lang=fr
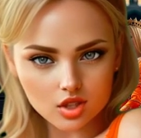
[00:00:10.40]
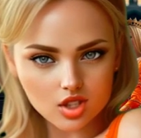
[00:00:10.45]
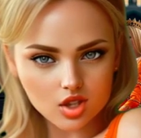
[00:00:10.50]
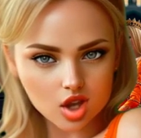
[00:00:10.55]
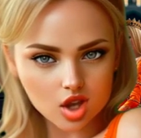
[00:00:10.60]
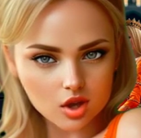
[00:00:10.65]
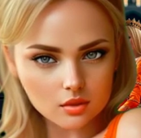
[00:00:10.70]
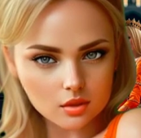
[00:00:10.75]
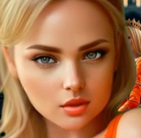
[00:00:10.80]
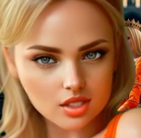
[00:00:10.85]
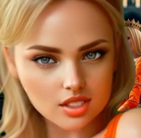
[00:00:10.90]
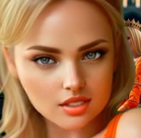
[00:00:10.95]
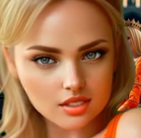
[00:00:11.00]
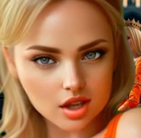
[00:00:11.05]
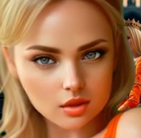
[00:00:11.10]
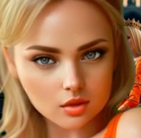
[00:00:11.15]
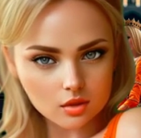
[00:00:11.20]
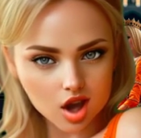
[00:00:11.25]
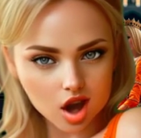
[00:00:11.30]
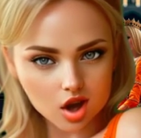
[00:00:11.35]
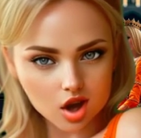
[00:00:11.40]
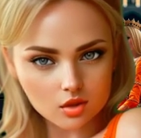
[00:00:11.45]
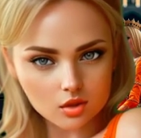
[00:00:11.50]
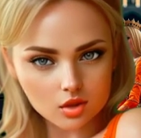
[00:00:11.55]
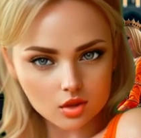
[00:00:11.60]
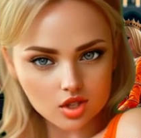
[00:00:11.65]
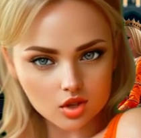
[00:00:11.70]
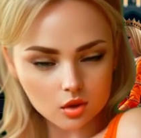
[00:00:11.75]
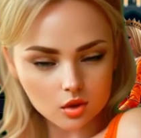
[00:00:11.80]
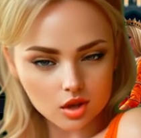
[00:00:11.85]
Je commence par me
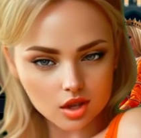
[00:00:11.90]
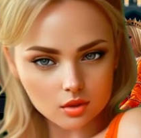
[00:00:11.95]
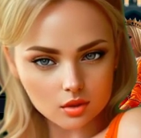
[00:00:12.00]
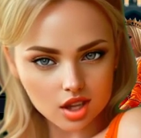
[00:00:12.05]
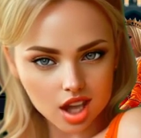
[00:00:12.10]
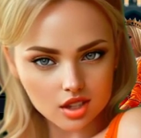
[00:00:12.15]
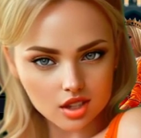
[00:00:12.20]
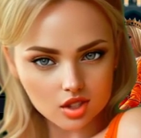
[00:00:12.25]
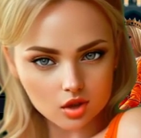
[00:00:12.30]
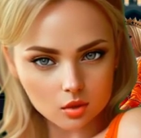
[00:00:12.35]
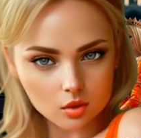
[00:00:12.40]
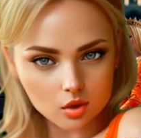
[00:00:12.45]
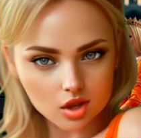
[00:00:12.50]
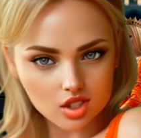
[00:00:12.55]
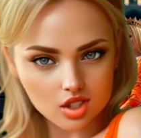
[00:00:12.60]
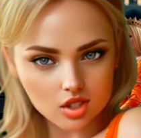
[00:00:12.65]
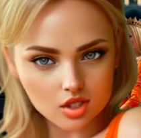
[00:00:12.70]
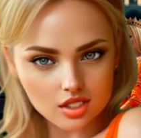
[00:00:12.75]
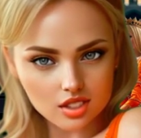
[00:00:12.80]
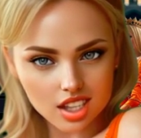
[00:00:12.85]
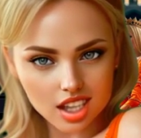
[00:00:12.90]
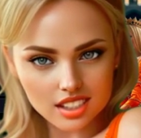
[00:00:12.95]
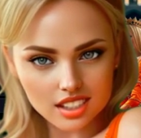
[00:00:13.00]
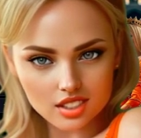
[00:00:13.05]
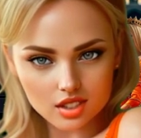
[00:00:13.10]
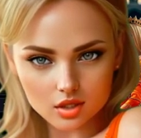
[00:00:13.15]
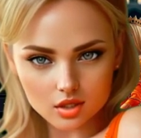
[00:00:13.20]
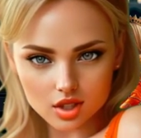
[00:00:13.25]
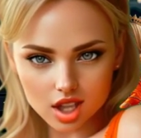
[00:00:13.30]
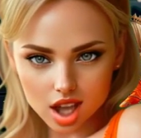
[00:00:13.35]
rendre sur Leonardo puis je
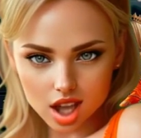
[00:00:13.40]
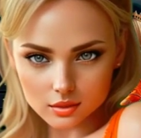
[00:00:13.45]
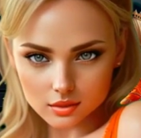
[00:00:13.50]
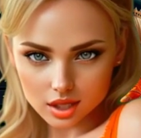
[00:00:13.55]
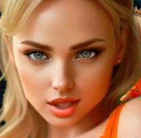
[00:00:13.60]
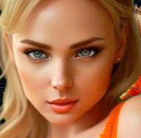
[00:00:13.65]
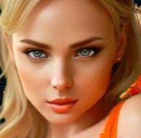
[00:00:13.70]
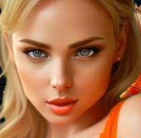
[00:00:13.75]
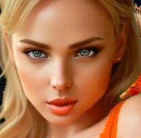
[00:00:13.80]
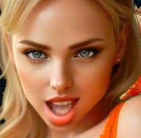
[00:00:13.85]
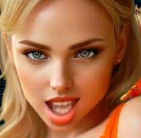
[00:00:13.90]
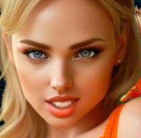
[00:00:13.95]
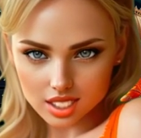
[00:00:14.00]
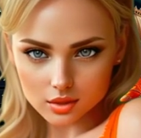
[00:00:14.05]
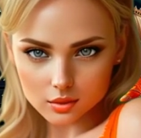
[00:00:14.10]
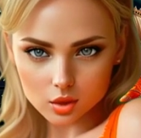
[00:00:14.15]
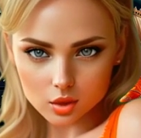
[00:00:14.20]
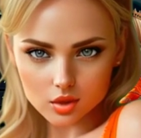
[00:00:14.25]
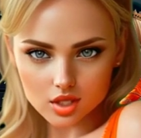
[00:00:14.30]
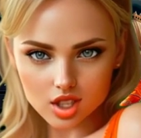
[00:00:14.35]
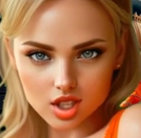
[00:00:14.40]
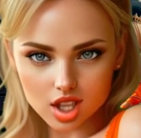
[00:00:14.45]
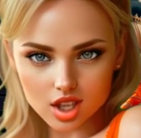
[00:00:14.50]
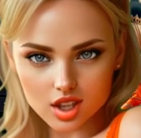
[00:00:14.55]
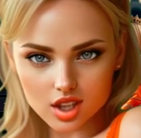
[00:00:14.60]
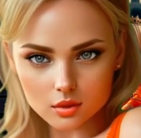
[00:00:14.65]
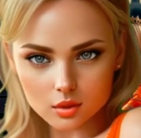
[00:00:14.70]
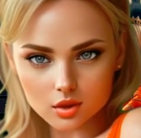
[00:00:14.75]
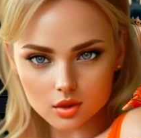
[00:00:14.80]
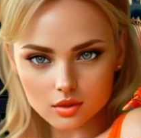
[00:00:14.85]
sélectionne un template pour
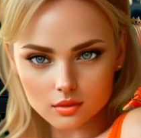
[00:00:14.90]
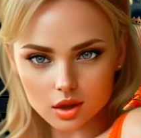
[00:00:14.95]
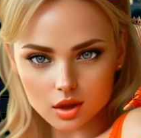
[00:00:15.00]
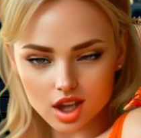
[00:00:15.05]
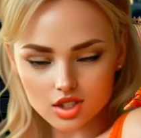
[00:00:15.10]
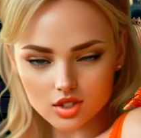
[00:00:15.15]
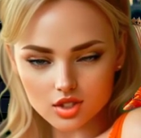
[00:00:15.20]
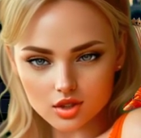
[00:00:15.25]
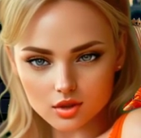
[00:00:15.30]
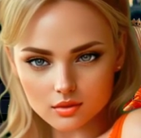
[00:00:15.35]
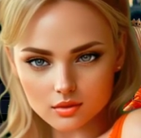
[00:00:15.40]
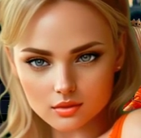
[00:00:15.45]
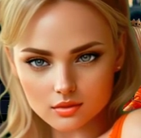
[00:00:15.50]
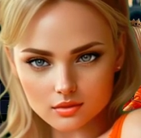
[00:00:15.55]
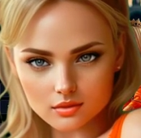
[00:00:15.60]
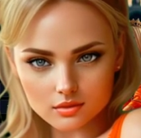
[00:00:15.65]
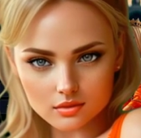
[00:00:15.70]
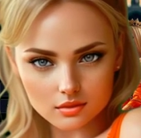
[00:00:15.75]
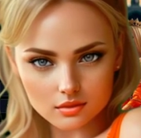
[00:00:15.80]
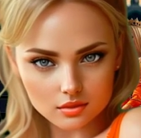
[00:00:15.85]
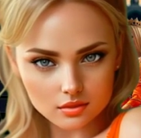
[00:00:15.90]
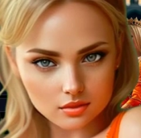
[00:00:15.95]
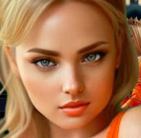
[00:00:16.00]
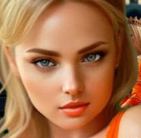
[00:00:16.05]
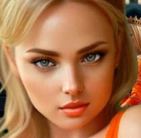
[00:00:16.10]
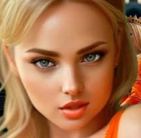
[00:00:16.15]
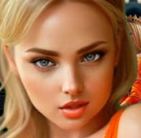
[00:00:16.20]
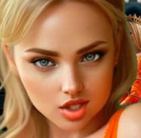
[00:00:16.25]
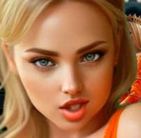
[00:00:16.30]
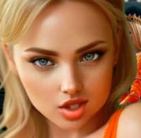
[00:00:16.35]
générer mon image.
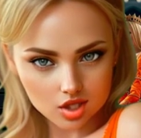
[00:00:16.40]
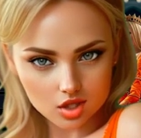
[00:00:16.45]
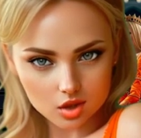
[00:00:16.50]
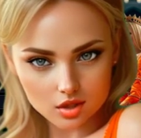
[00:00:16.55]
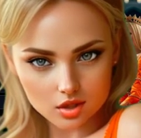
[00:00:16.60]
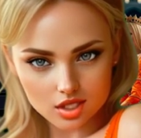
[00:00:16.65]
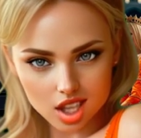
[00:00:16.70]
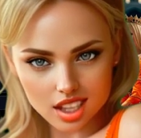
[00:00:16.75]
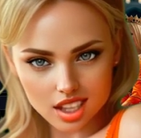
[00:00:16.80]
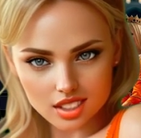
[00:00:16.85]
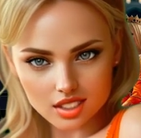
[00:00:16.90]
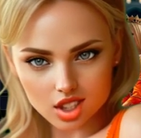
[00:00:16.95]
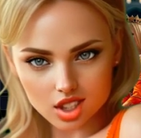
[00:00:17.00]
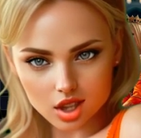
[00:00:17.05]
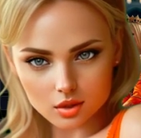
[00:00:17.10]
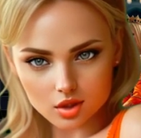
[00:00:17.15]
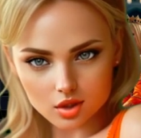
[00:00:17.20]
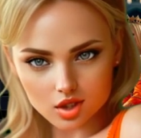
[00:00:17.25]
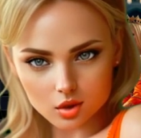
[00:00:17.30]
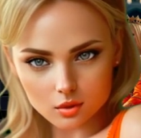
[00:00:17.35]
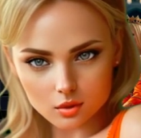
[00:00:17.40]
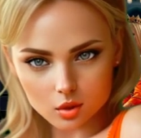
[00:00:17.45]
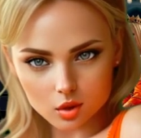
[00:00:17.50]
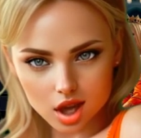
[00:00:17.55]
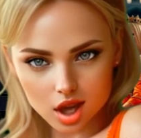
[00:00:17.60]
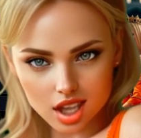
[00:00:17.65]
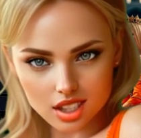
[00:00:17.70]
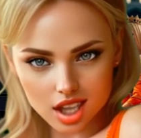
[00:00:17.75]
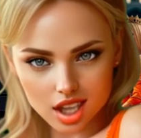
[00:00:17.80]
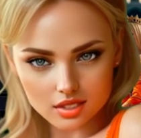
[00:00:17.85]
Je change la description
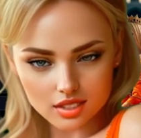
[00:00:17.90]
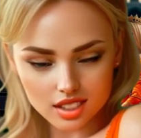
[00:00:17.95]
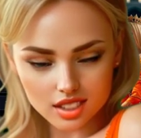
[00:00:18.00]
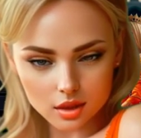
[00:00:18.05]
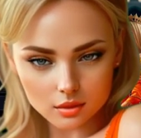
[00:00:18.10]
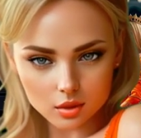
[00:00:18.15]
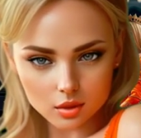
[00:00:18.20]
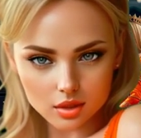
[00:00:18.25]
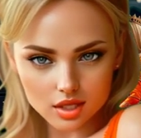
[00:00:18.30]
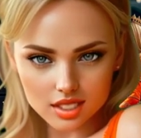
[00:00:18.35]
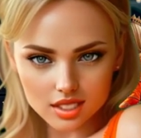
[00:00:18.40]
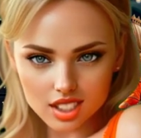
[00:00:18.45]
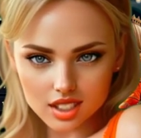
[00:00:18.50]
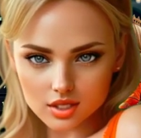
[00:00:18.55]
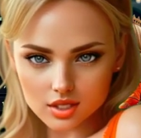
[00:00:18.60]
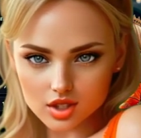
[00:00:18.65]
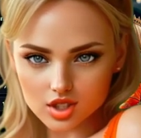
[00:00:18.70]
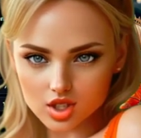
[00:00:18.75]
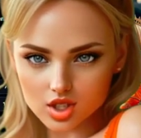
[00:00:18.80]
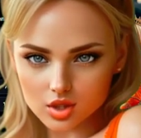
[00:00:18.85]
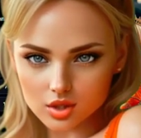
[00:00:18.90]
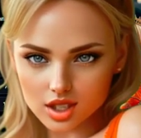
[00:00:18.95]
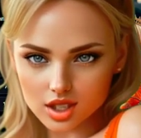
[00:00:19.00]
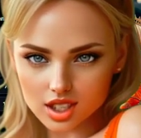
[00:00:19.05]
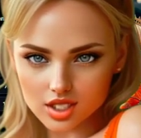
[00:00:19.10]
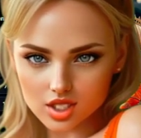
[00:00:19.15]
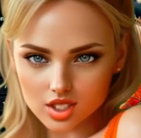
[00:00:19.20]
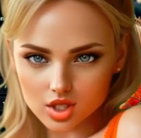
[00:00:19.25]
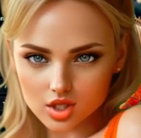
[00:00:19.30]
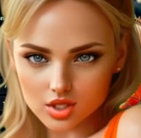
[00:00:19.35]
pour l'adapter à mon idée puis je
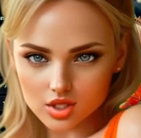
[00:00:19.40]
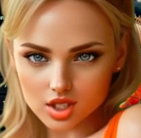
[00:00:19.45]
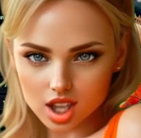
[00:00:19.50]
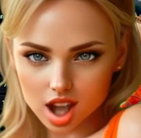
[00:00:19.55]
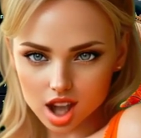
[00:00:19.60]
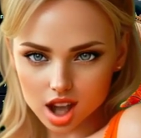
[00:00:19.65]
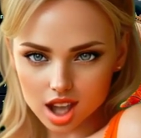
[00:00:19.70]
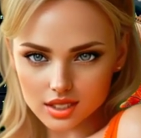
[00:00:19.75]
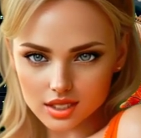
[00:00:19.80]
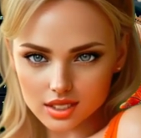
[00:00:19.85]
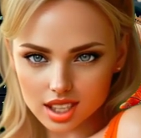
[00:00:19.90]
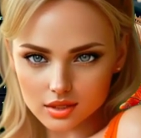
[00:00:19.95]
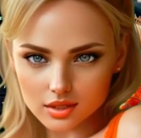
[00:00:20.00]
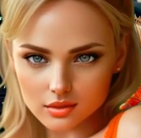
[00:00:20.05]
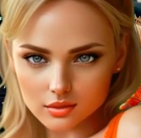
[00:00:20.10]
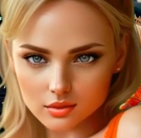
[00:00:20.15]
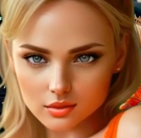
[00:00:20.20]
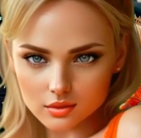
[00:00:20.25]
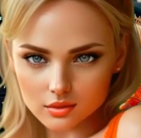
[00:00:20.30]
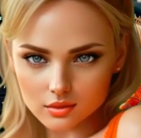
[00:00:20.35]
clique sur Generate.